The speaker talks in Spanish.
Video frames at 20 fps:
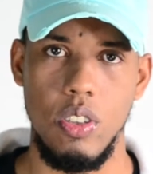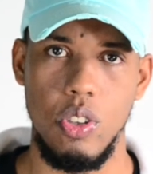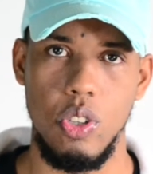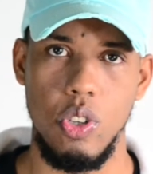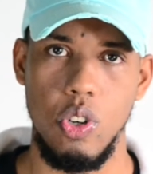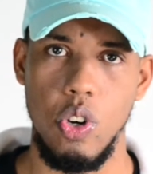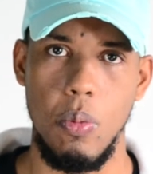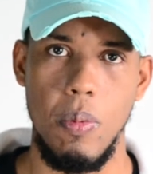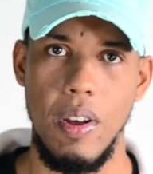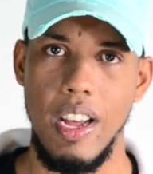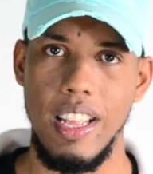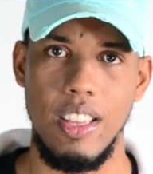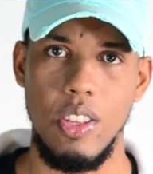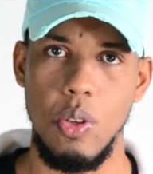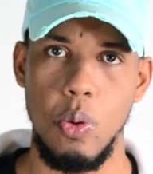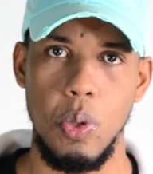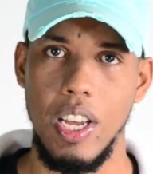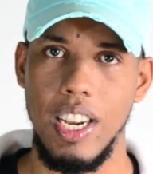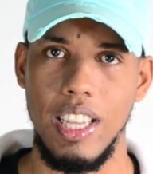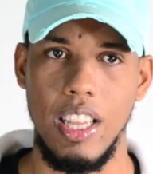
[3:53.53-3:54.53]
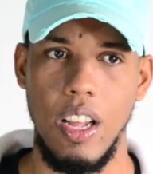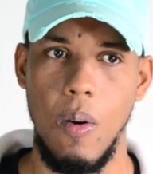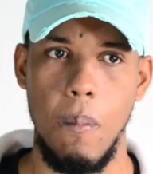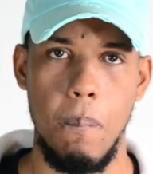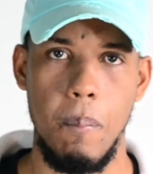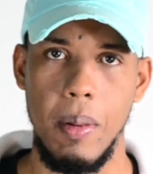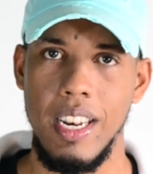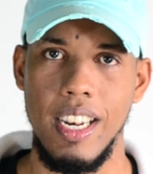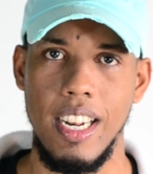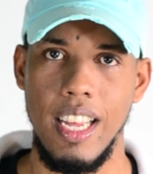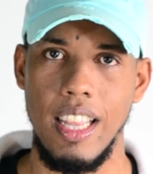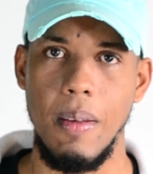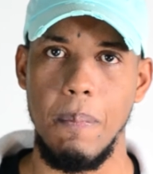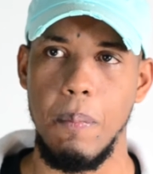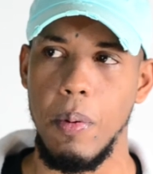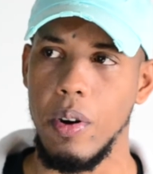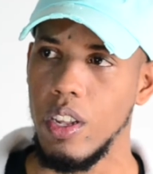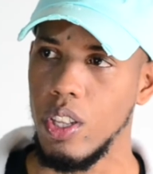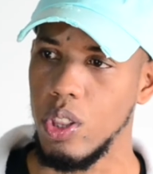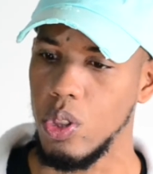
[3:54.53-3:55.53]
Dios no va a ayudarte a cumplir nada
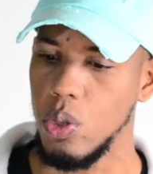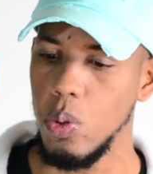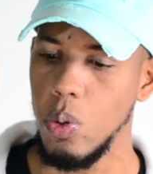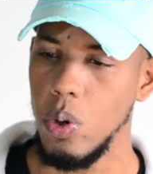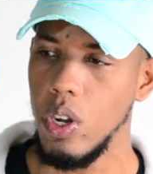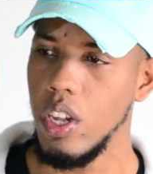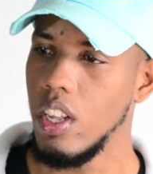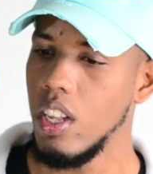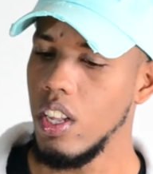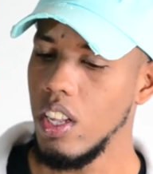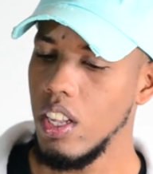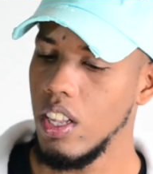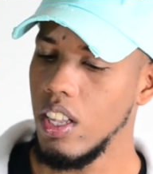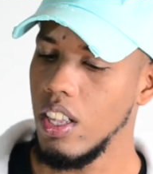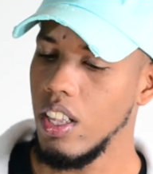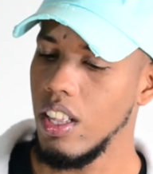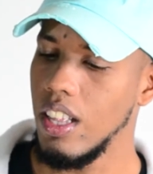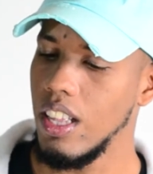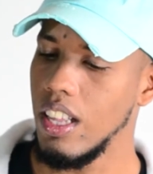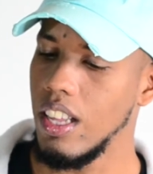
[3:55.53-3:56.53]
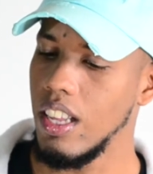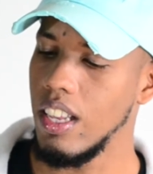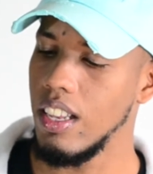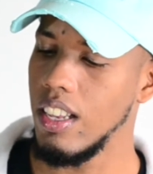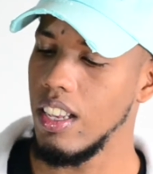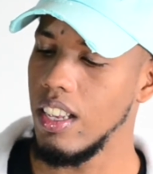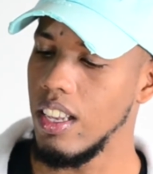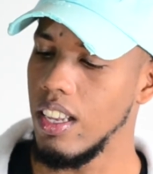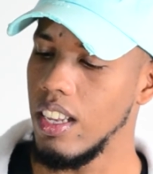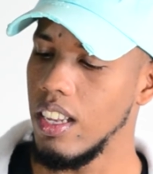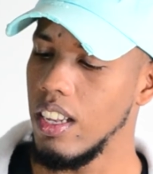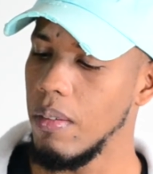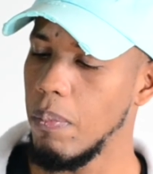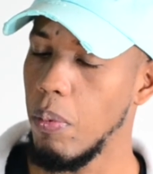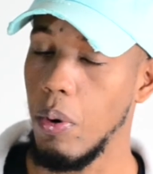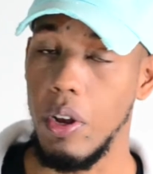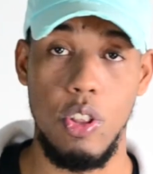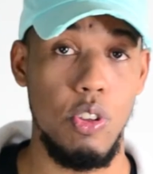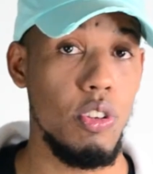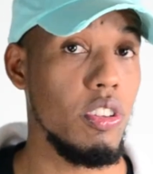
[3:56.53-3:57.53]
porque tú, eh,
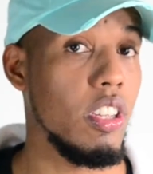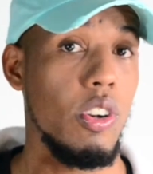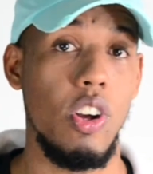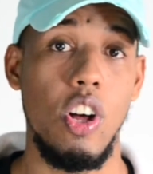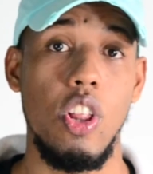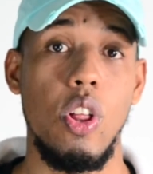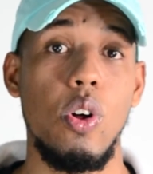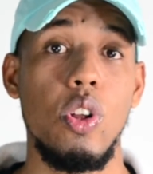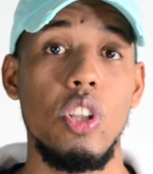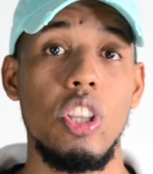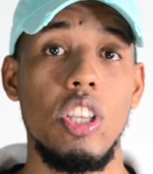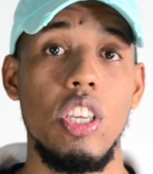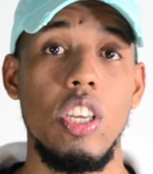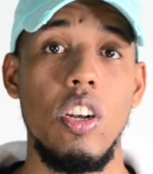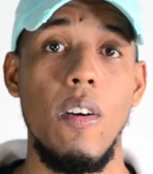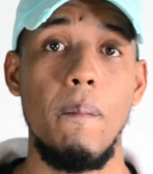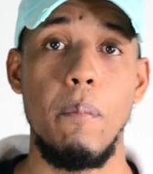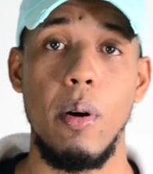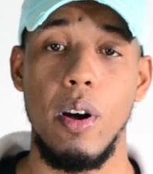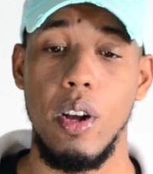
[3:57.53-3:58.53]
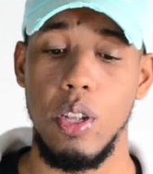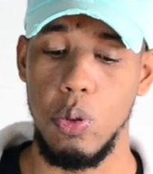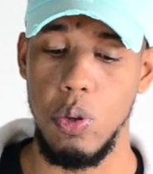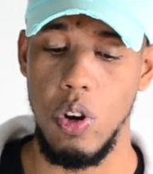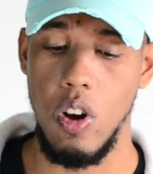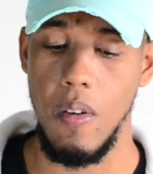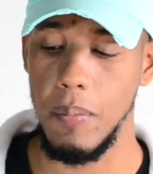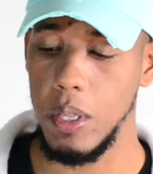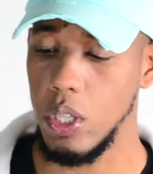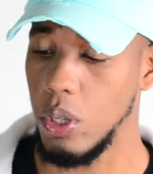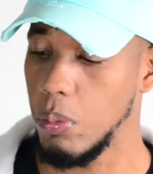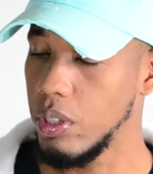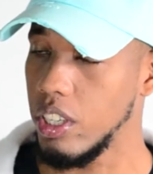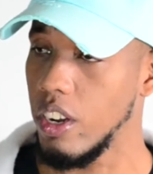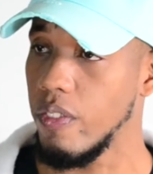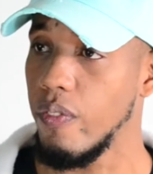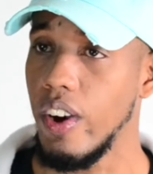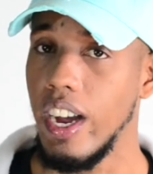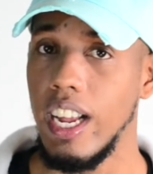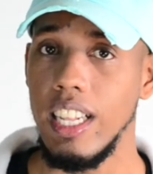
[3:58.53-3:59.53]
porque Dios está enojado contigo, porque tú has cometido
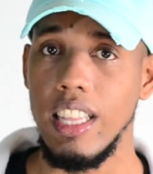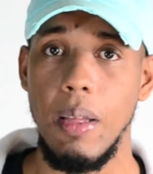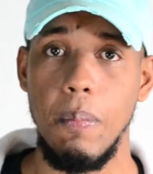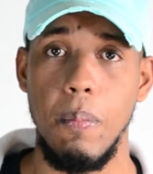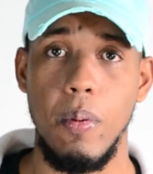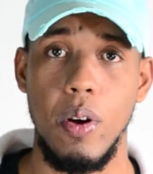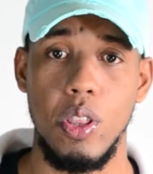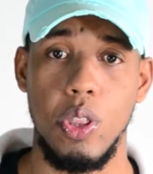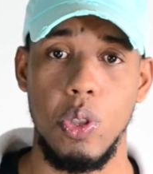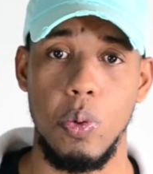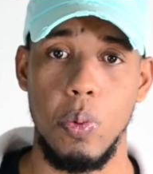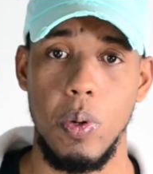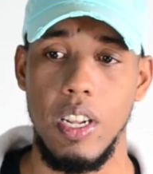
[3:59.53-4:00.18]
muchas faltas, porque tú no